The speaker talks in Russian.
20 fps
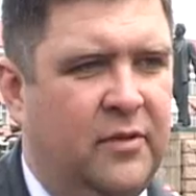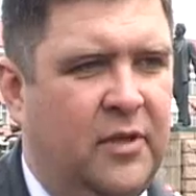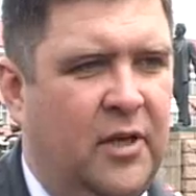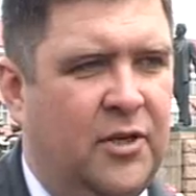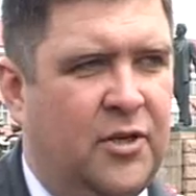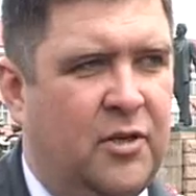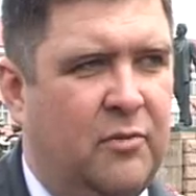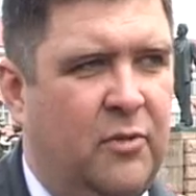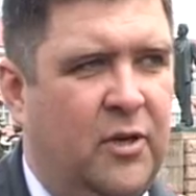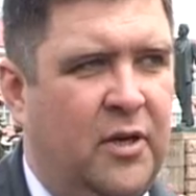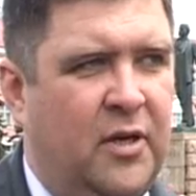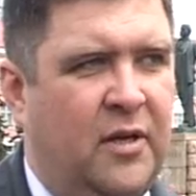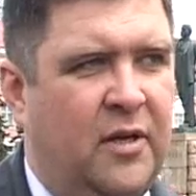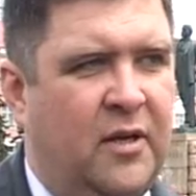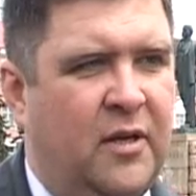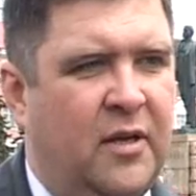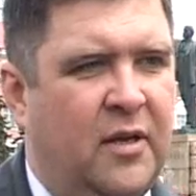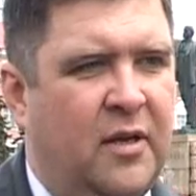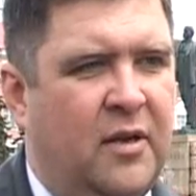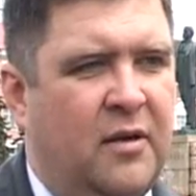Даже мы
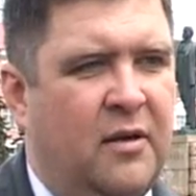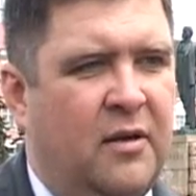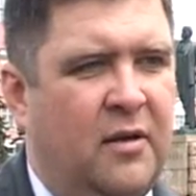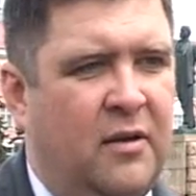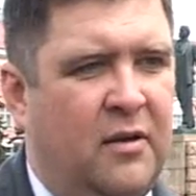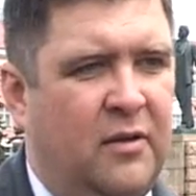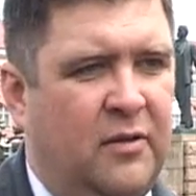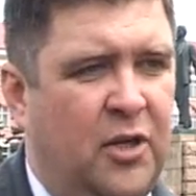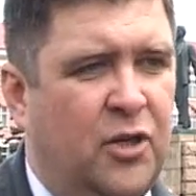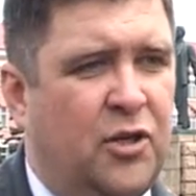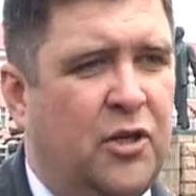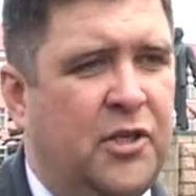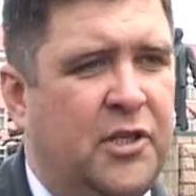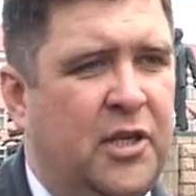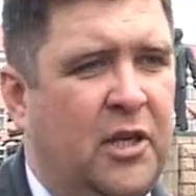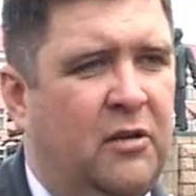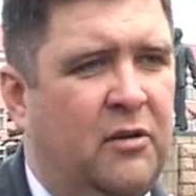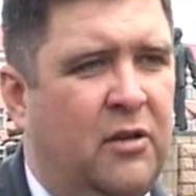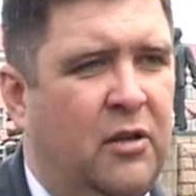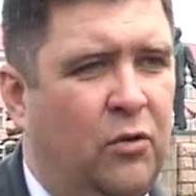э, даже
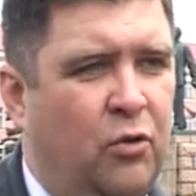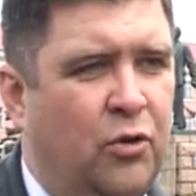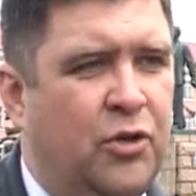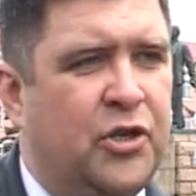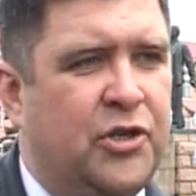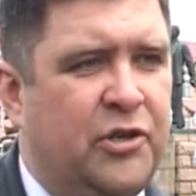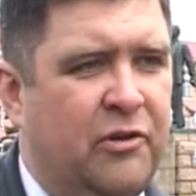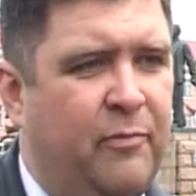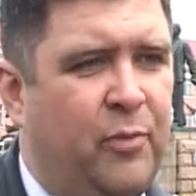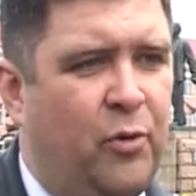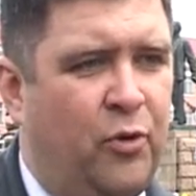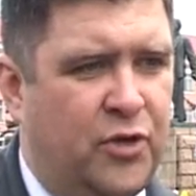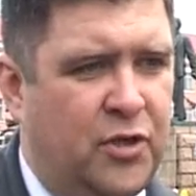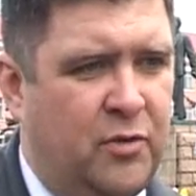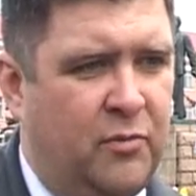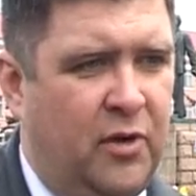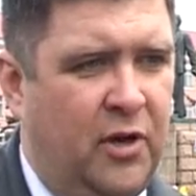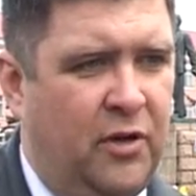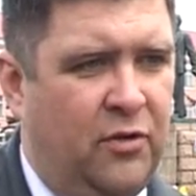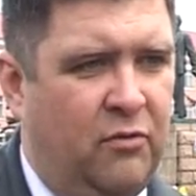сделали лучше, чем в
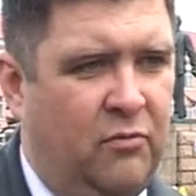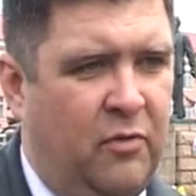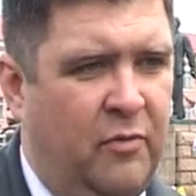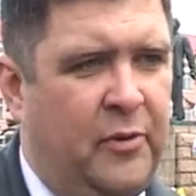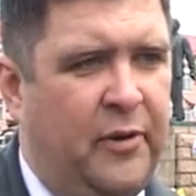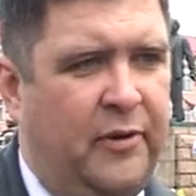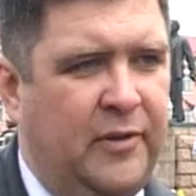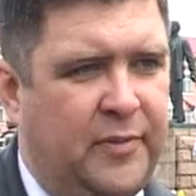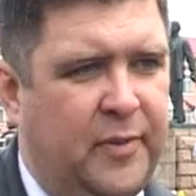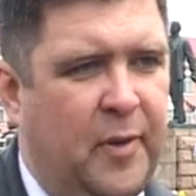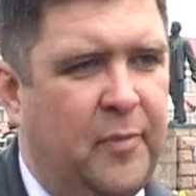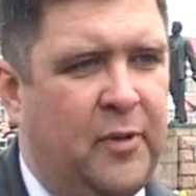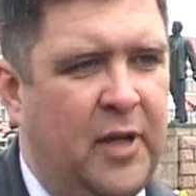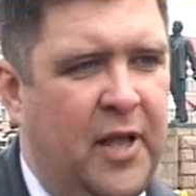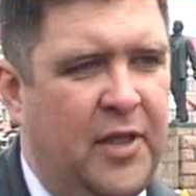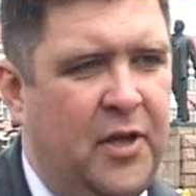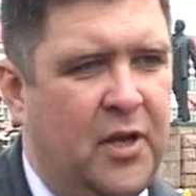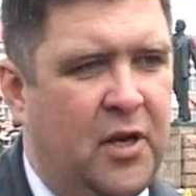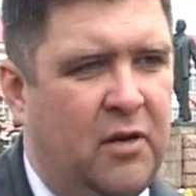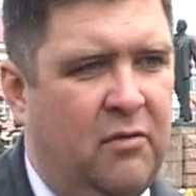прошлом году. Мы, в принципе,
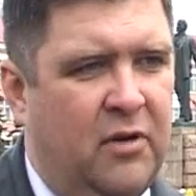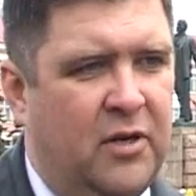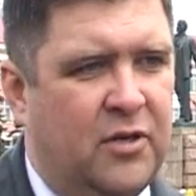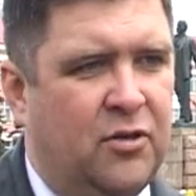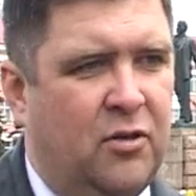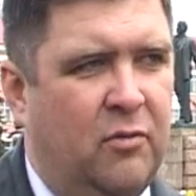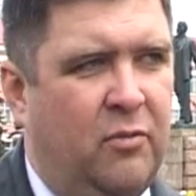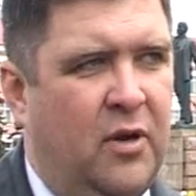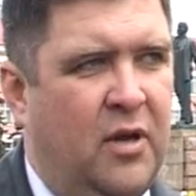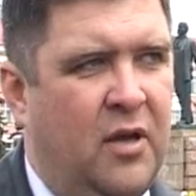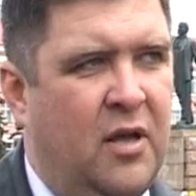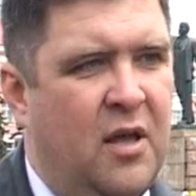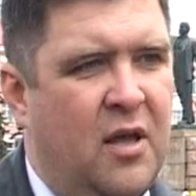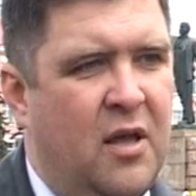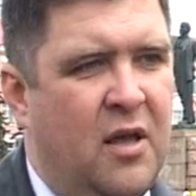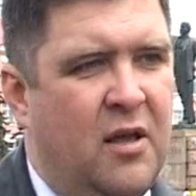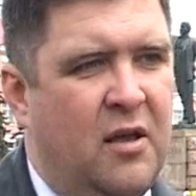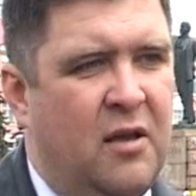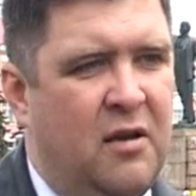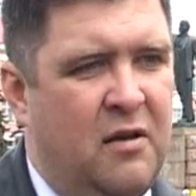планировали, чтобы
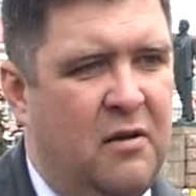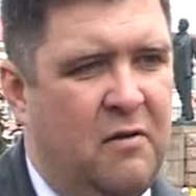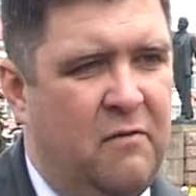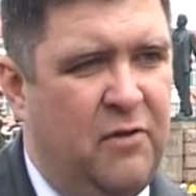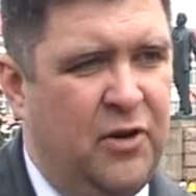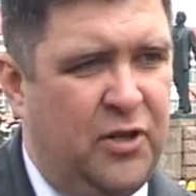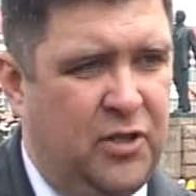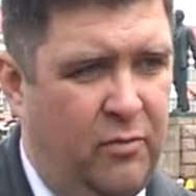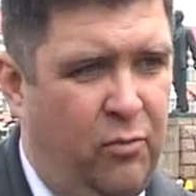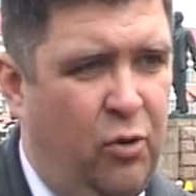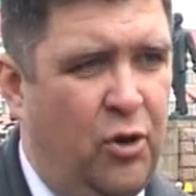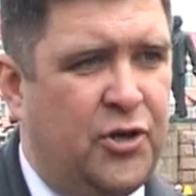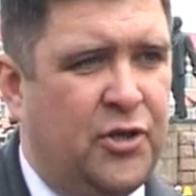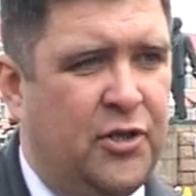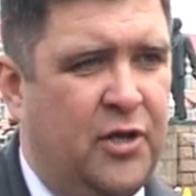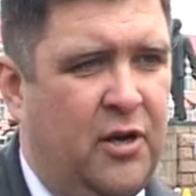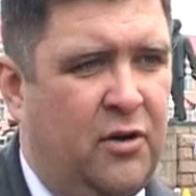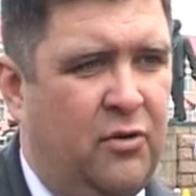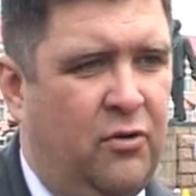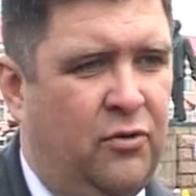э, вышло больше
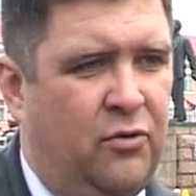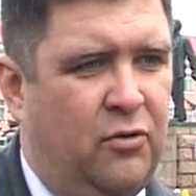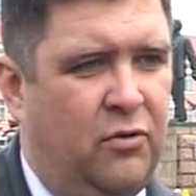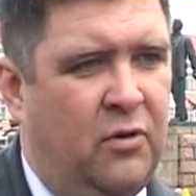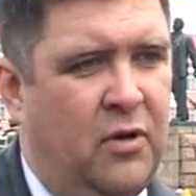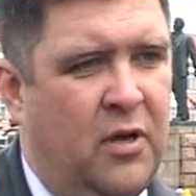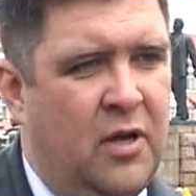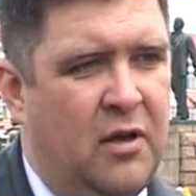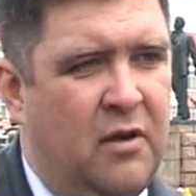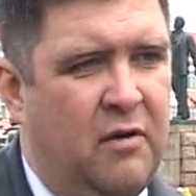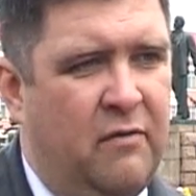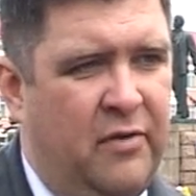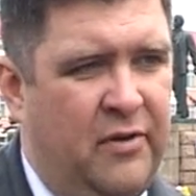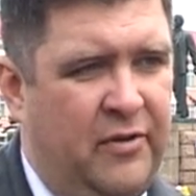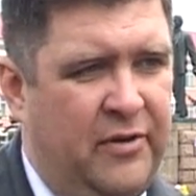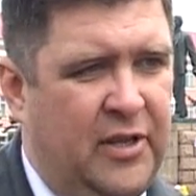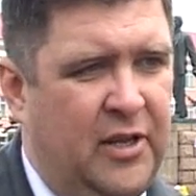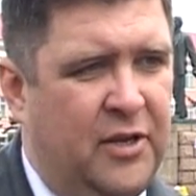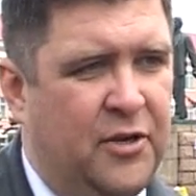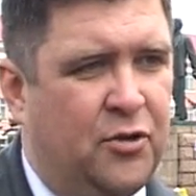народу. Вы
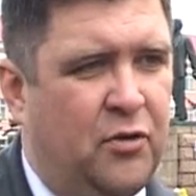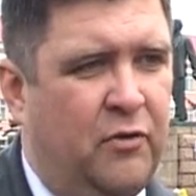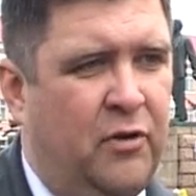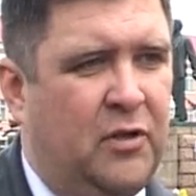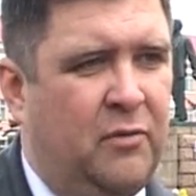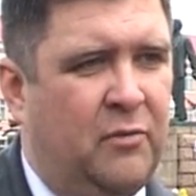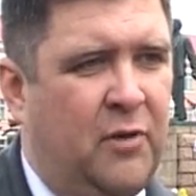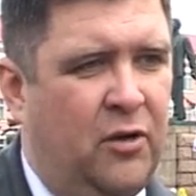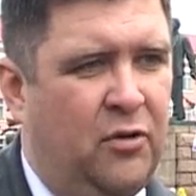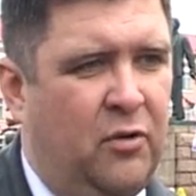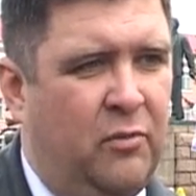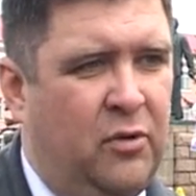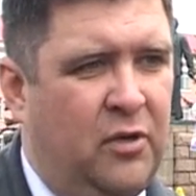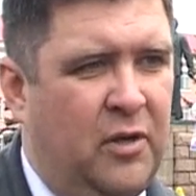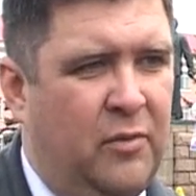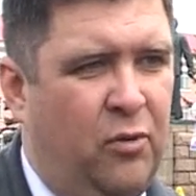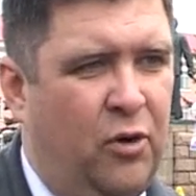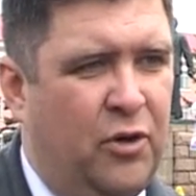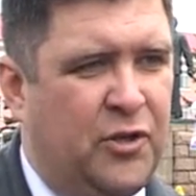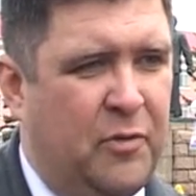видели, что в этом году
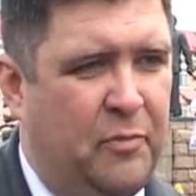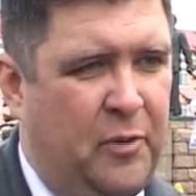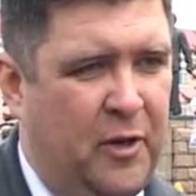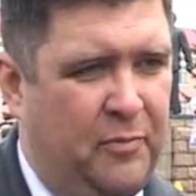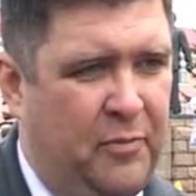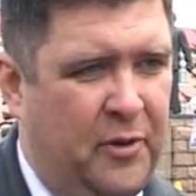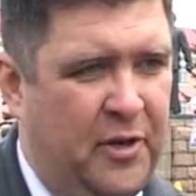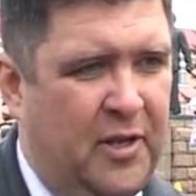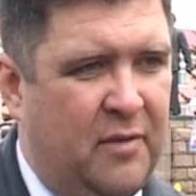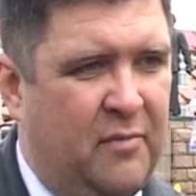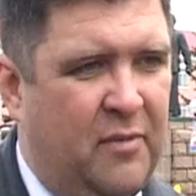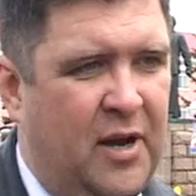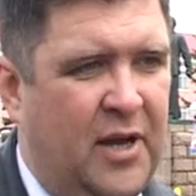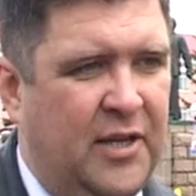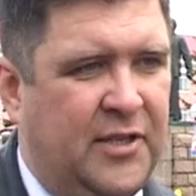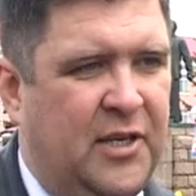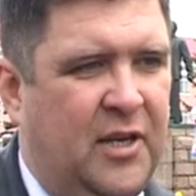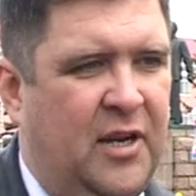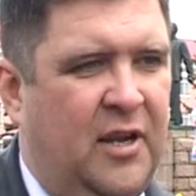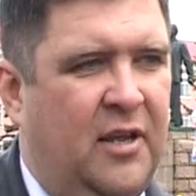было больше
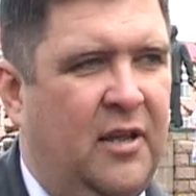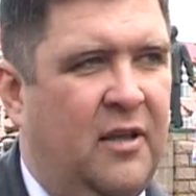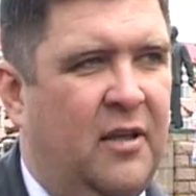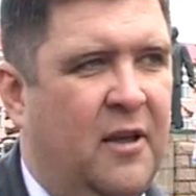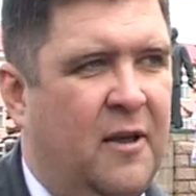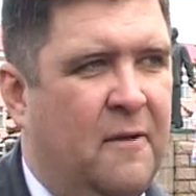предпринимателей.